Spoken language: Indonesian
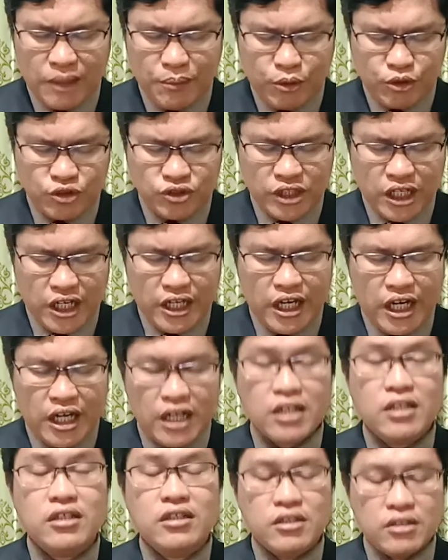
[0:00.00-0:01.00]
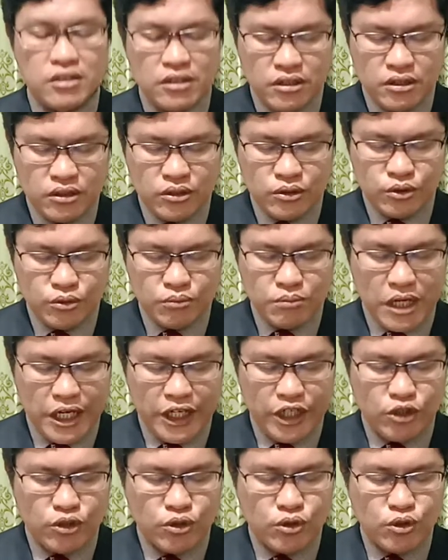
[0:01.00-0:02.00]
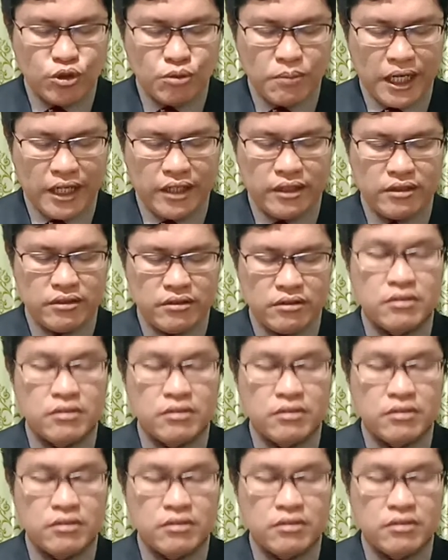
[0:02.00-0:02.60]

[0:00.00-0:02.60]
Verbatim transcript: persaya humbani uhuman